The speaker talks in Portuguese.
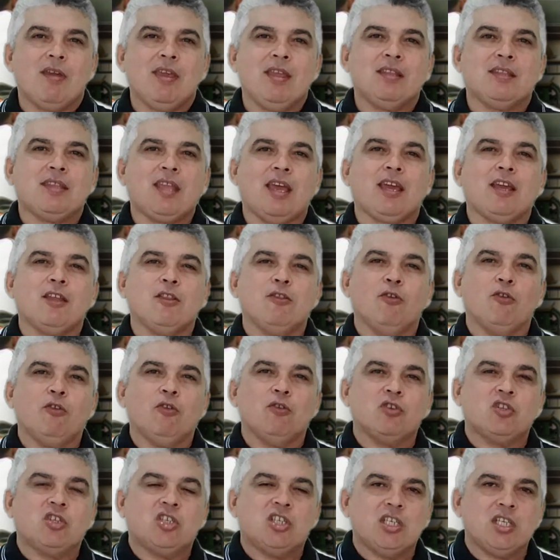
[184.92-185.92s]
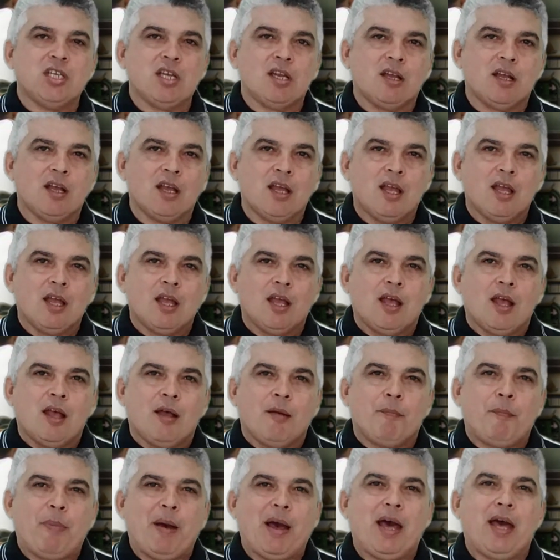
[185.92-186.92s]
em tecnologia
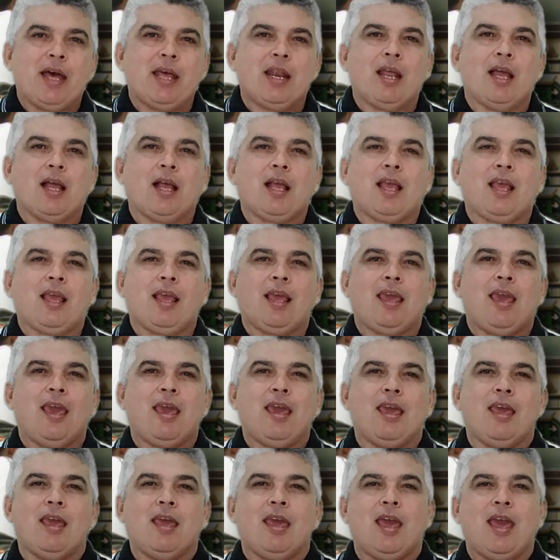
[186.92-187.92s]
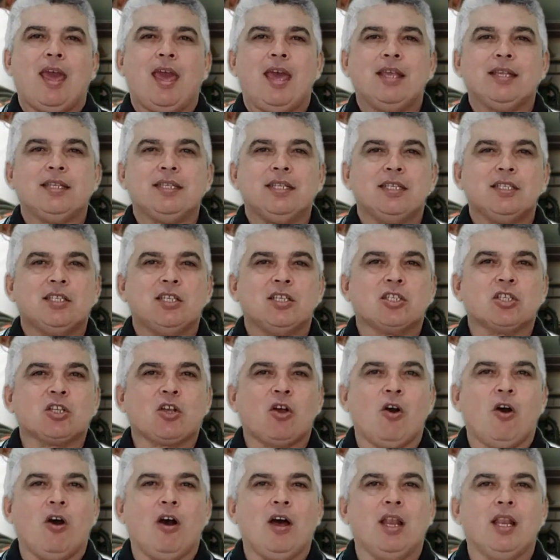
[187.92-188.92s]
para que essas
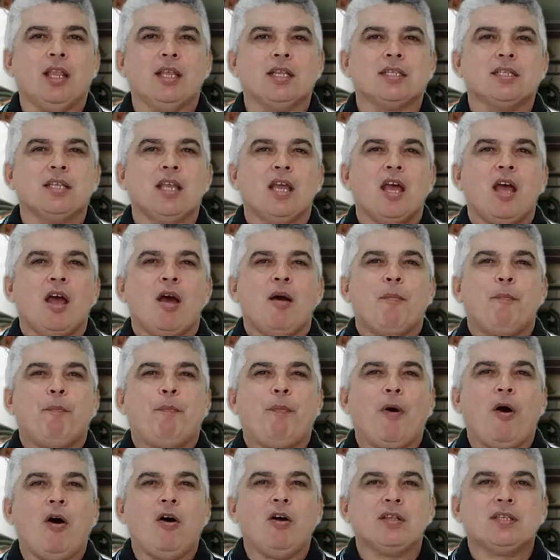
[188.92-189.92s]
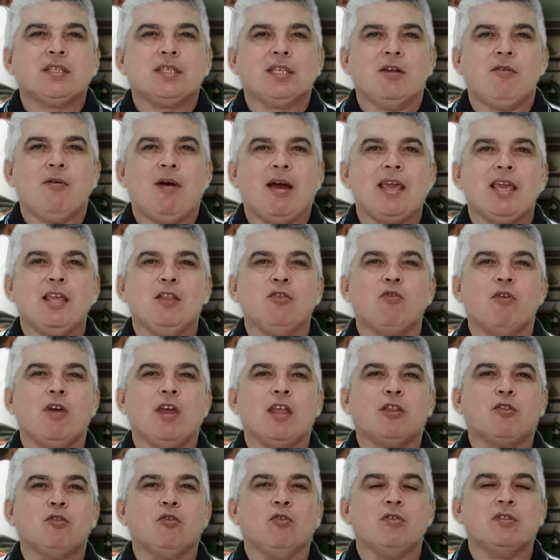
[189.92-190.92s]
escolas possam, aí no
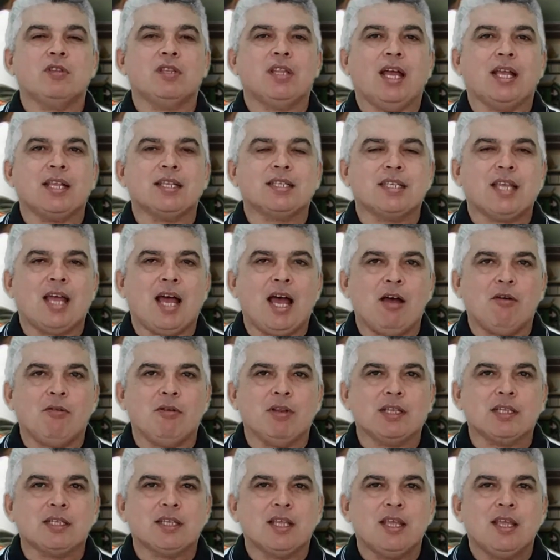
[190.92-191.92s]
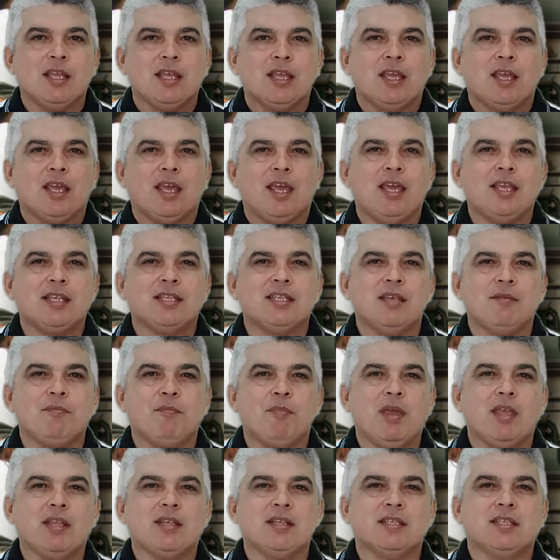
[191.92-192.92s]
retorno das aulas,
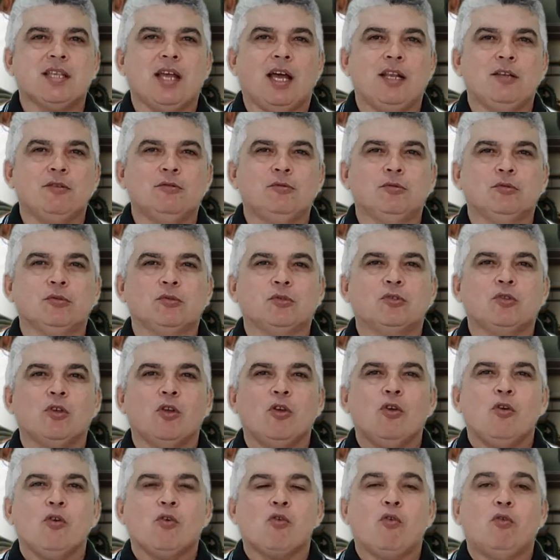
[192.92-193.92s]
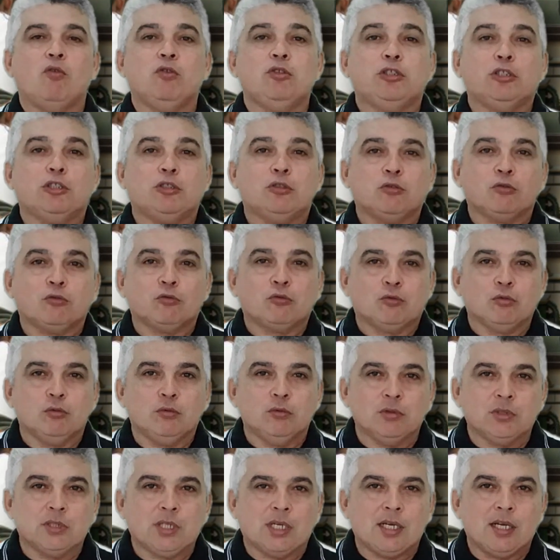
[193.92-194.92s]
receber esses alunos com
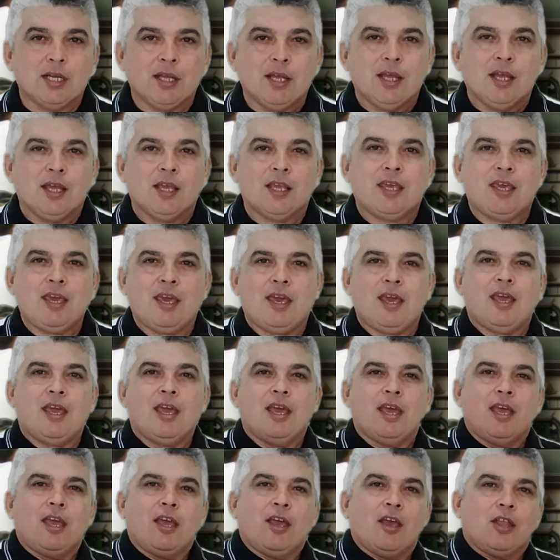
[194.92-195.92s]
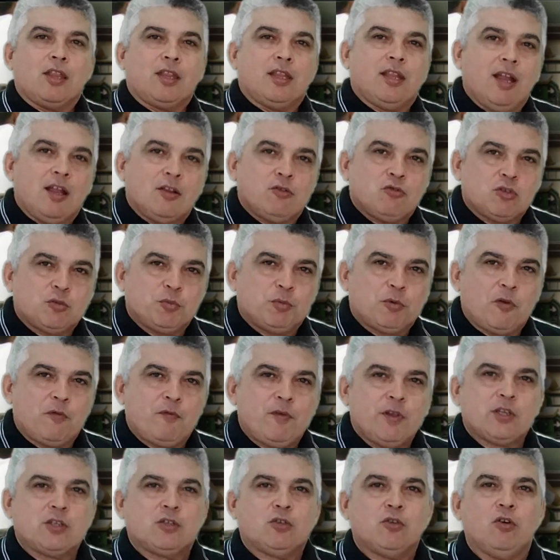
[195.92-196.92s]
estrutura que tanto os
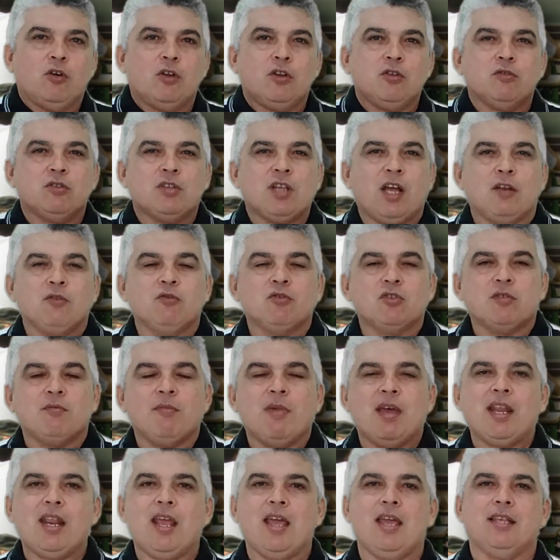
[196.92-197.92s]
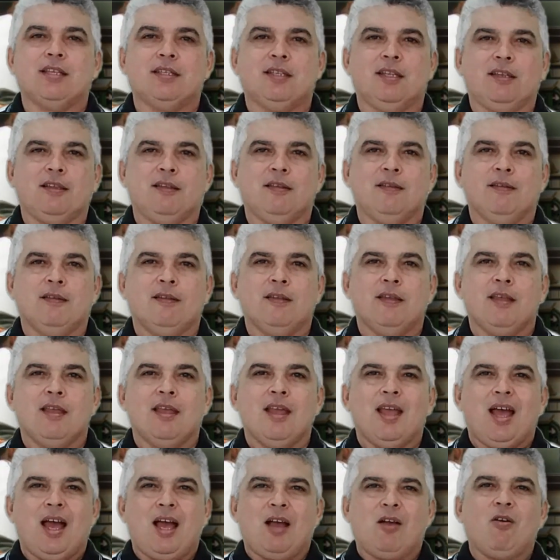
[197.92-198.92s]
professores e os alunos merecem?
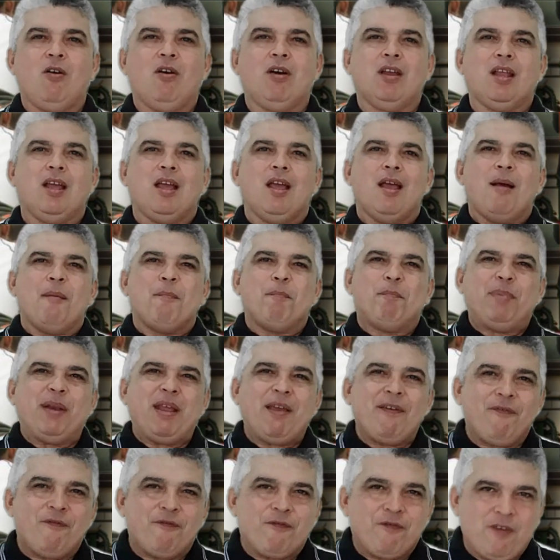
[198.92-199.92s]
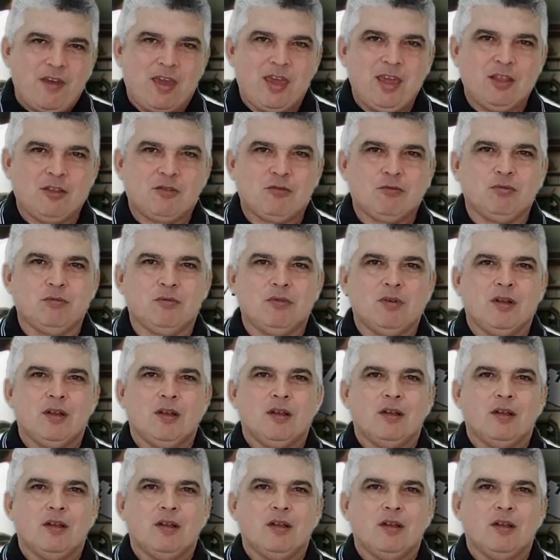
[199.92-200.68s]
Agora, prefeito